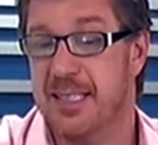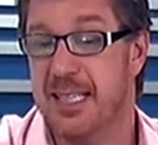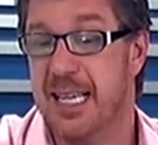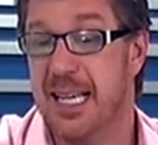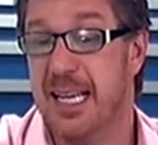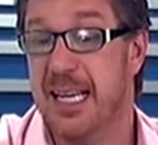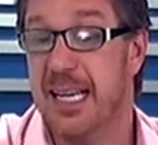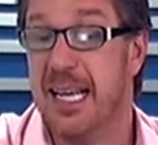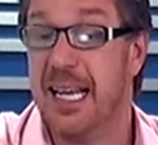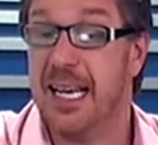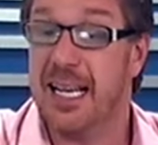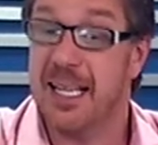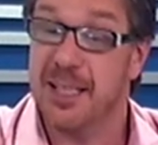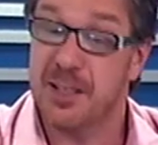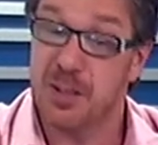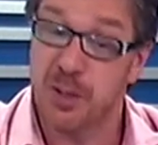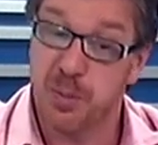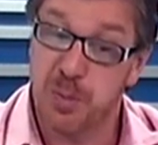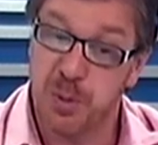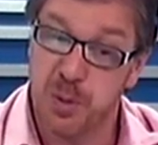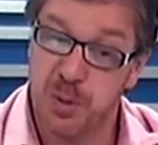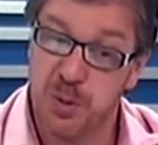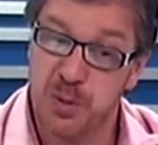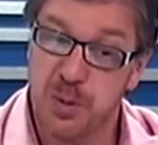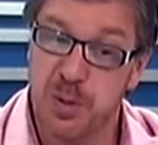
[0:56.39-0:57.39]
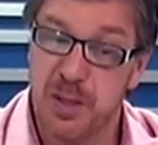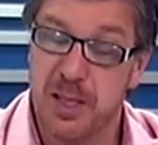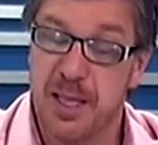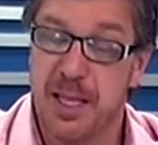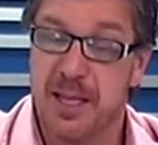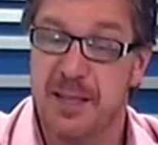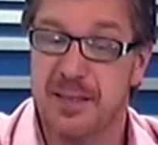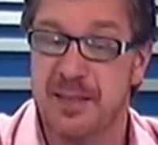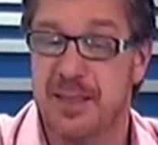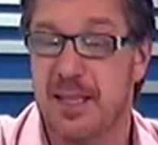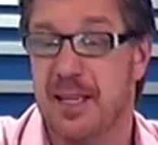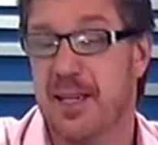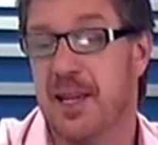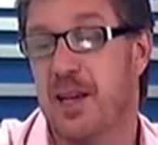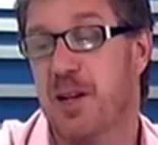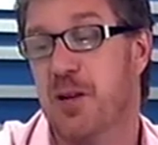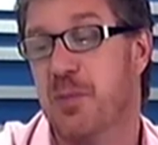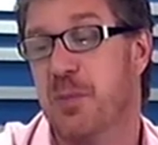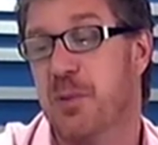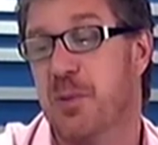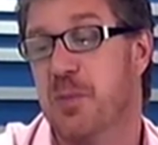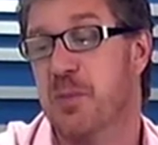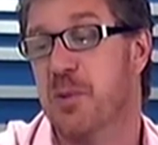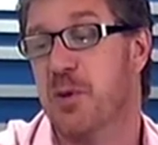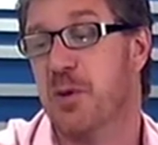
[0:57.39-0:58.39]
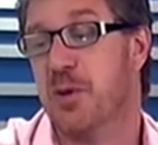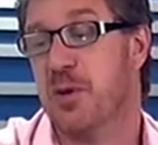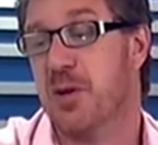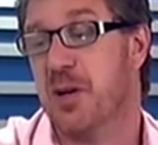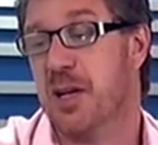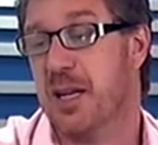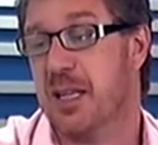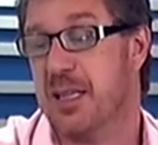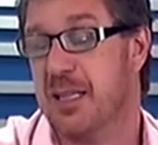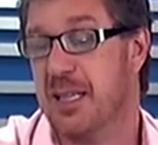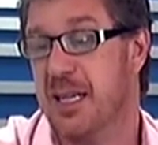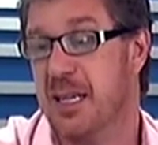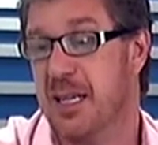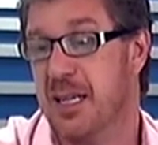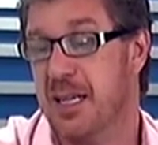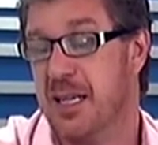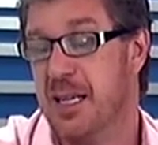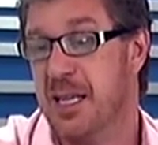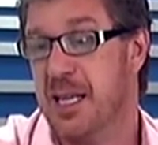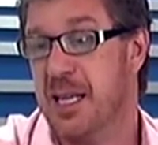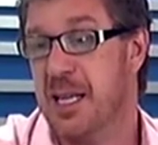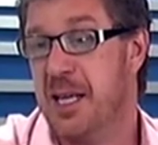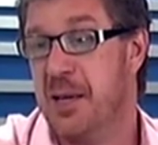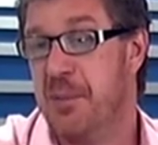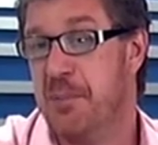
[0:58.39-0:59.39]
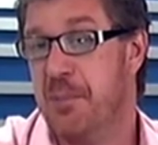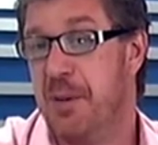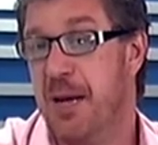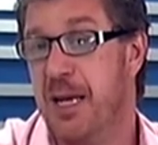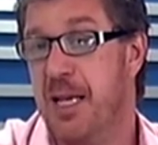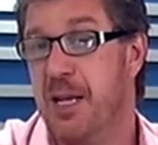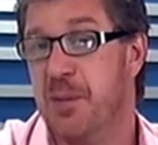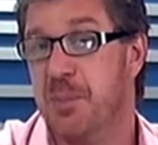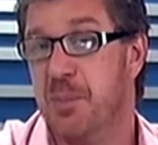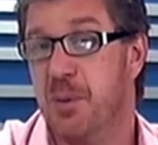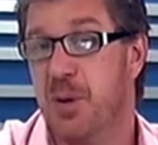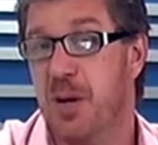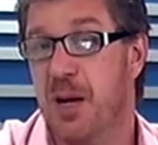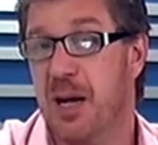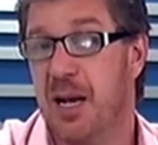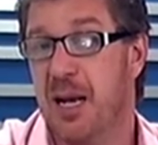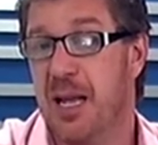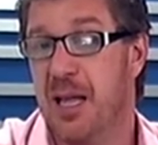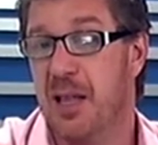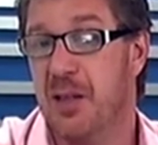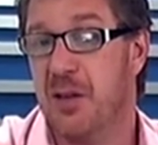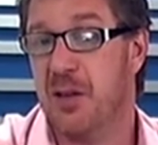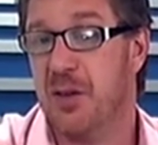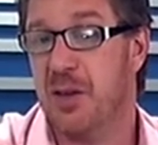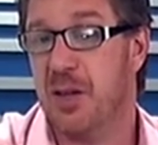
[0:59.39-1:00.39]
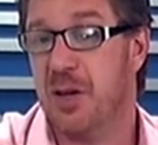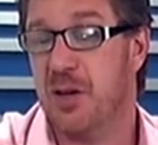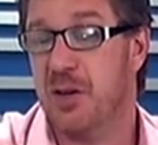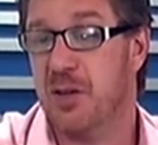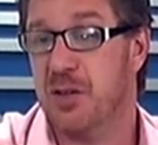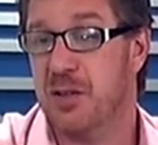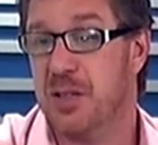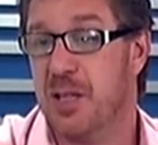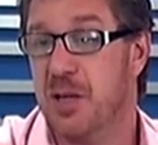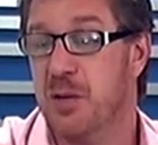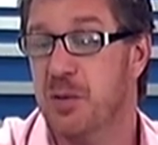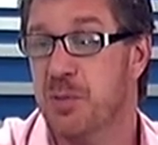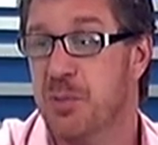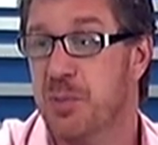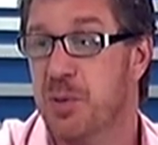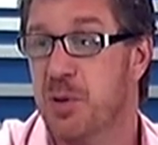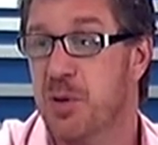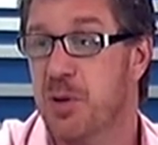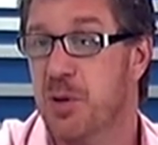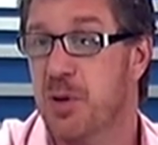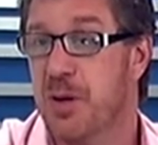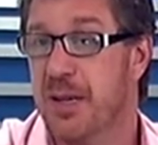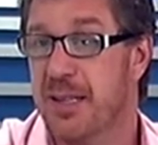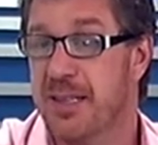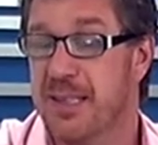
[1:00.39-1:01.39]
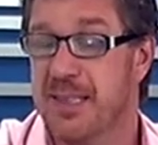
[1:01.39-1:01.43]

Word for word: Y en, esta oportunidad, si es que lo podemos concretar, va a ir por el lado de contar un poco